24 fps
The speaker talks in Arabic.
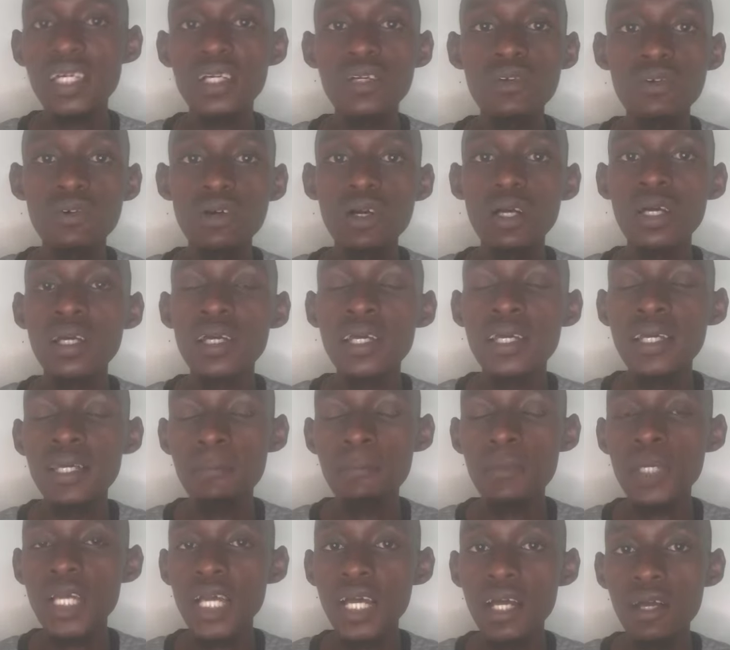هو
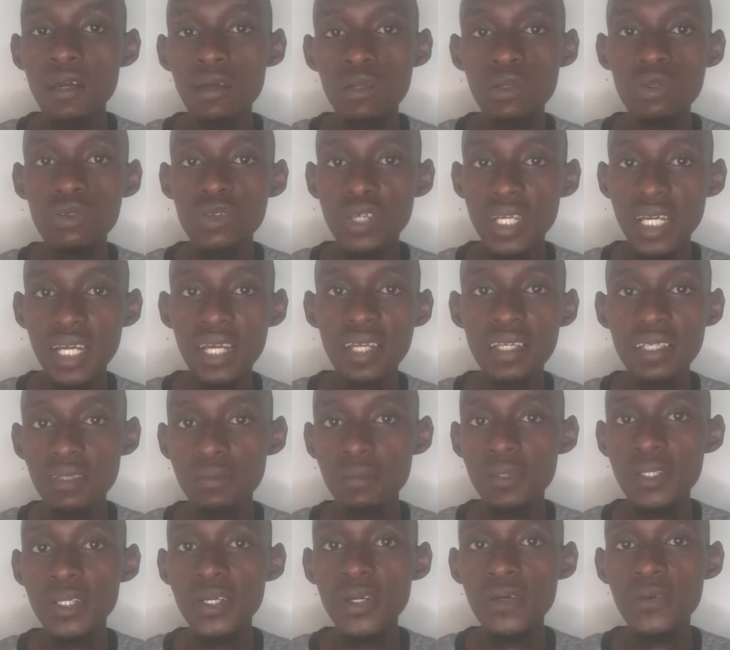بيحاول انه يعالج
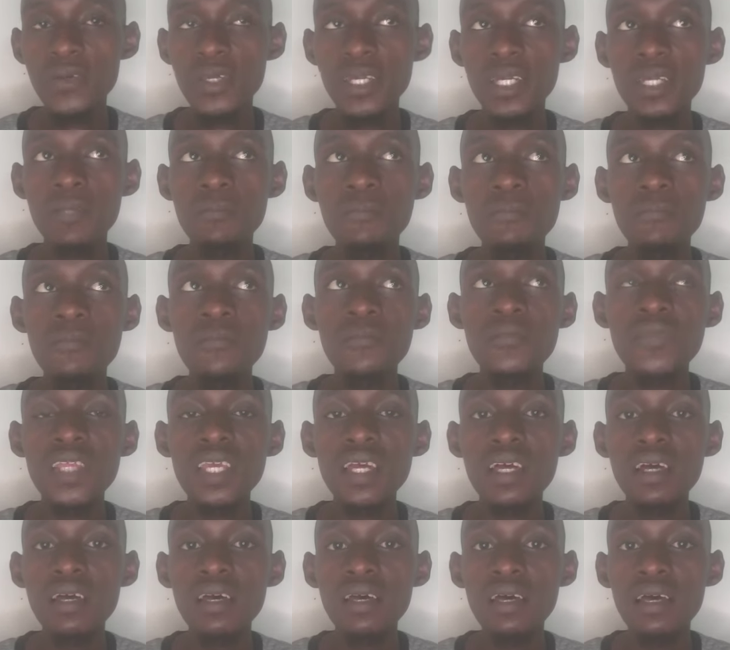براه يعني
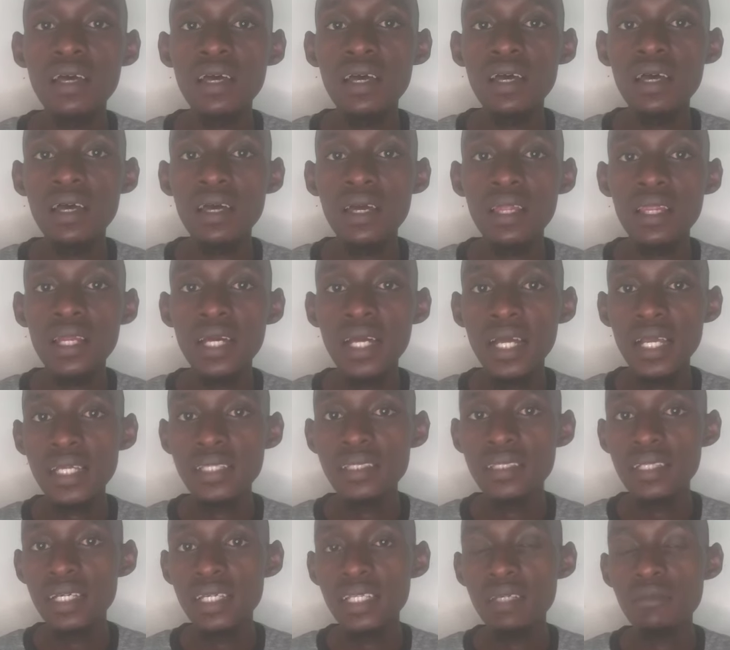آه، الحاجة
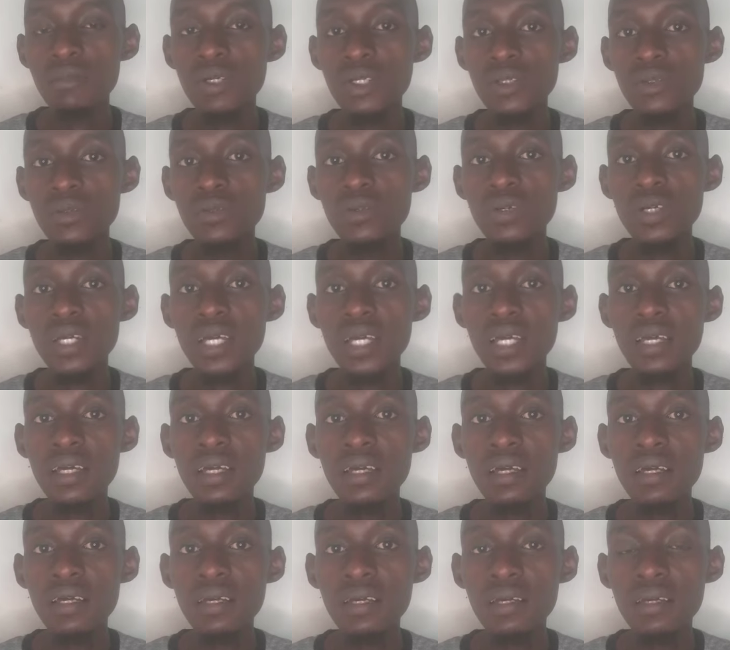الثانية برضو
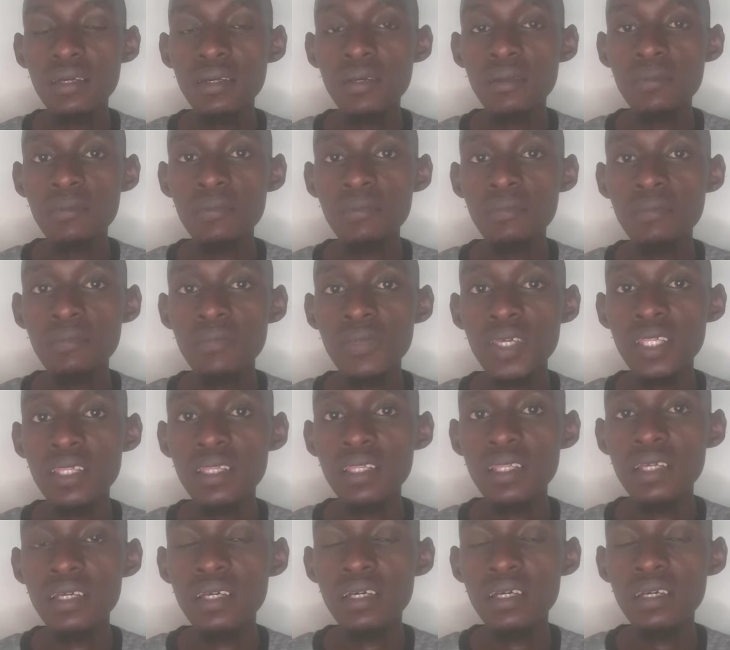آه، من
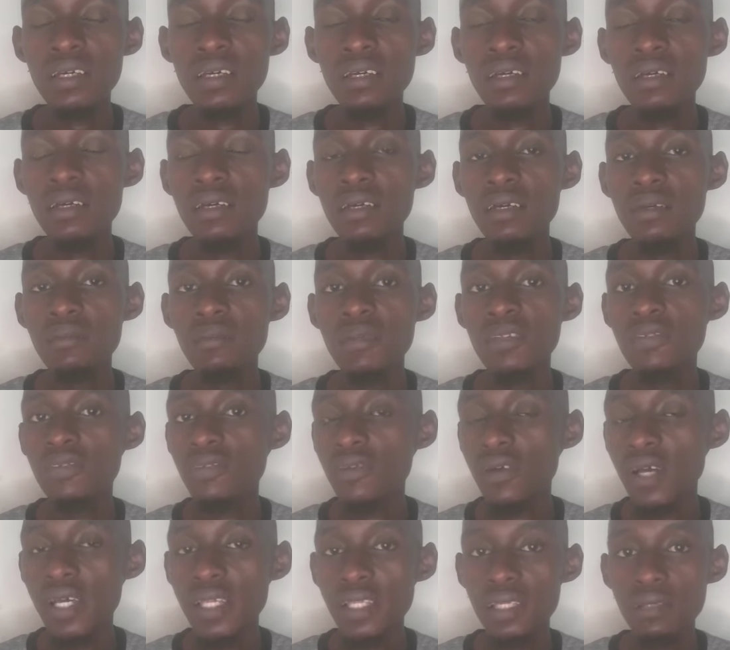من
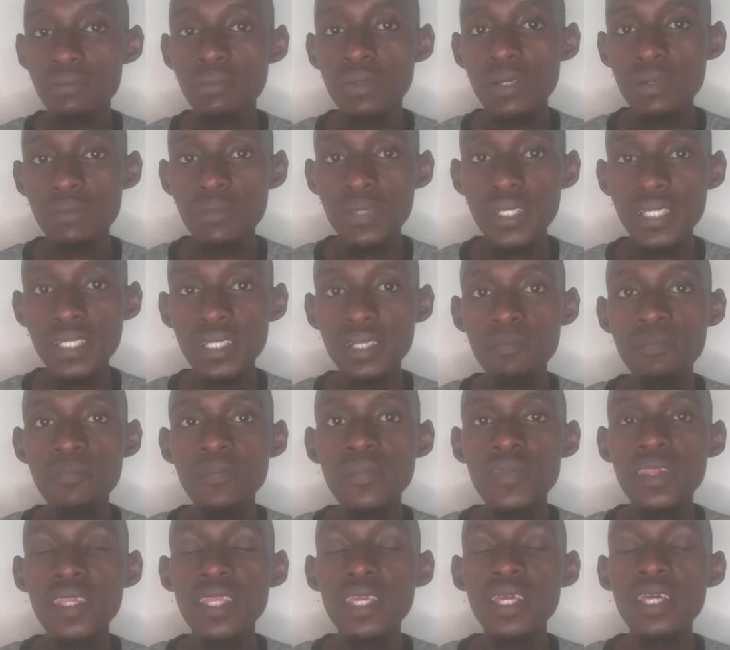فوائد البرمجة
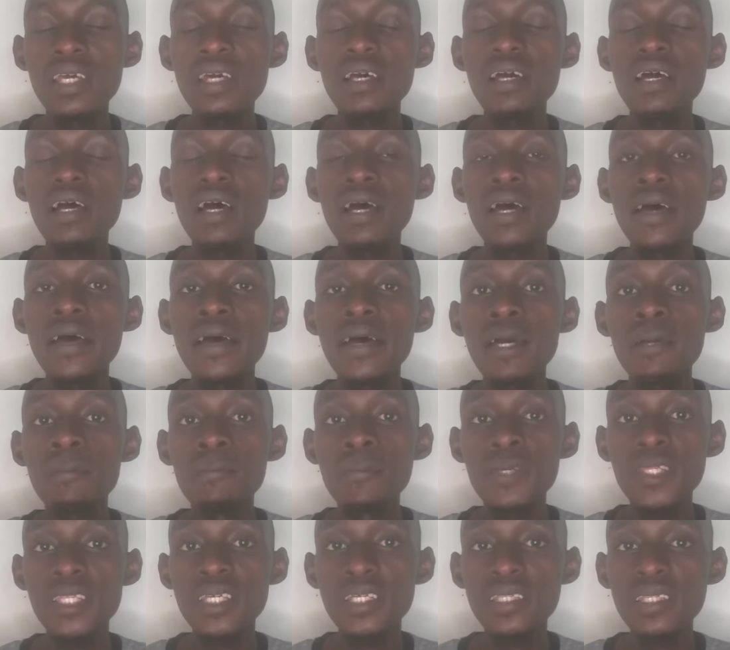
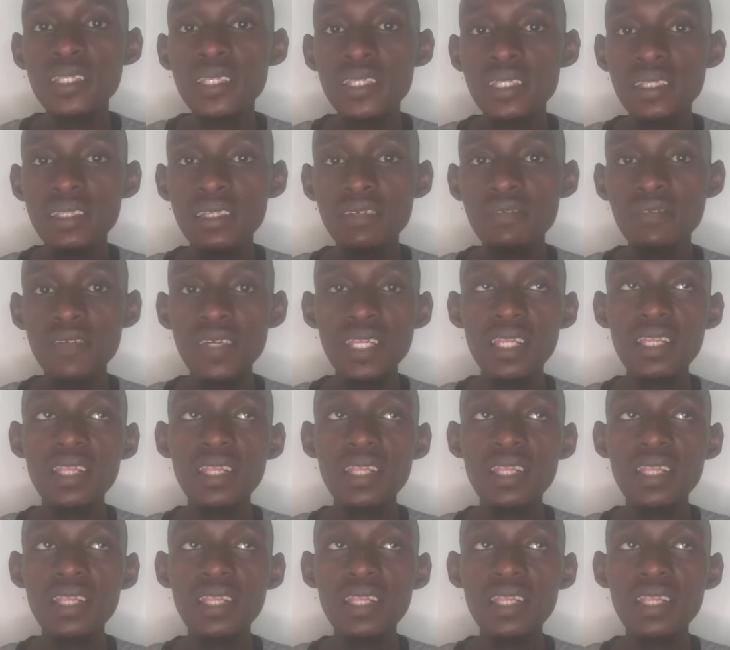بتدي الطفل